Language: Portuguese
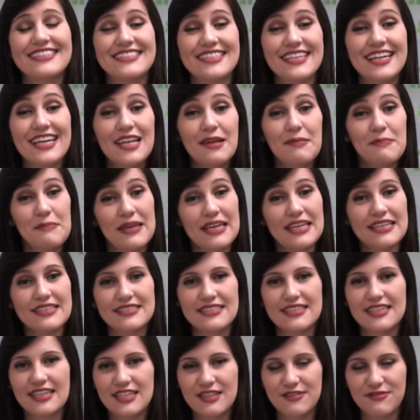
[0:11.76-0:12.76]
A sigla BIN
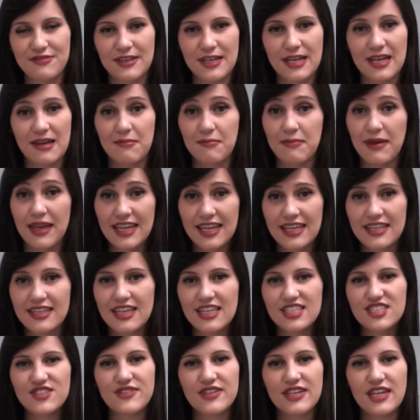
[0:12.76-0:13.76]
significa Bank
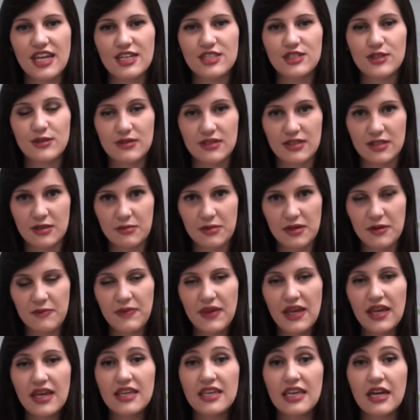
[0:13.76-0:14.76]
Identification Number
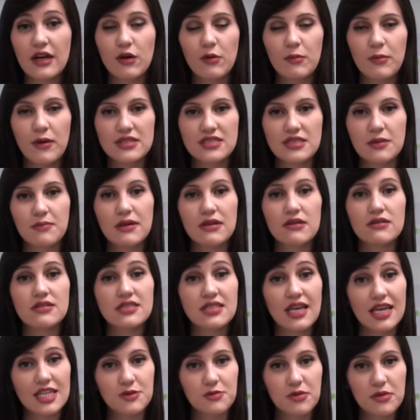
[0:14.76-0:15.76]
e é composta pelos
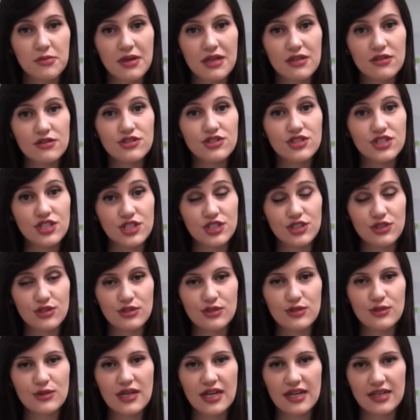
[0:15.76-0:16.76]
seis primeiros
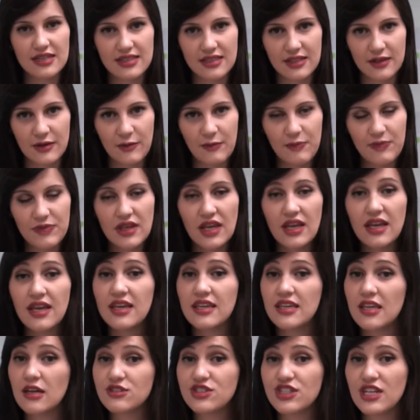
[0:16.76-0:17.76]
dígitos do cartão
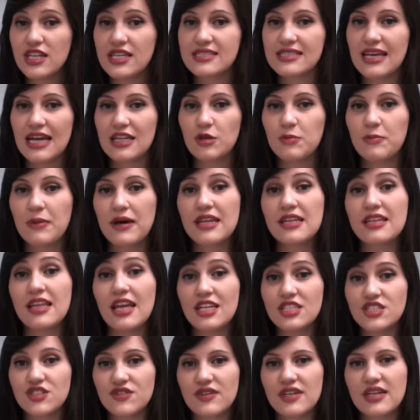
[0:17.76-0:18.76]
e é utilizado para
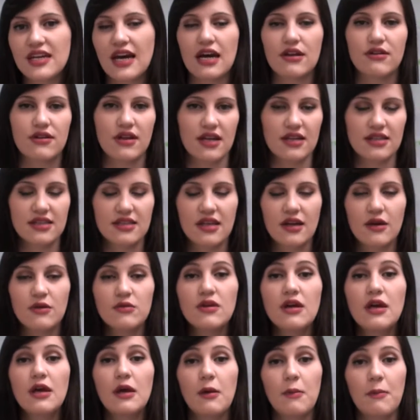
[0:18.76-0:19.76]
identificar o
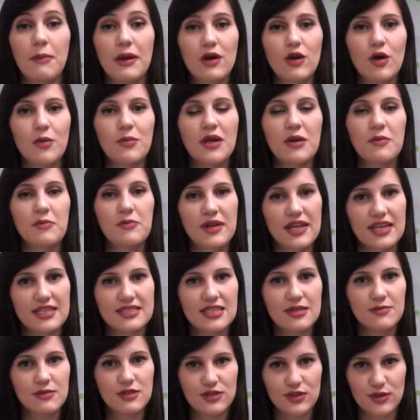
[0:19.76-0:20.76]
cartão, bem como a
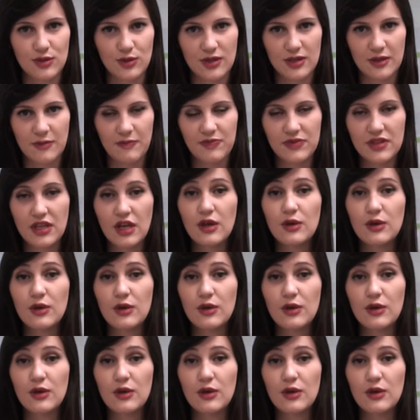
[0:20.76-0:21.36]
empresa emissora.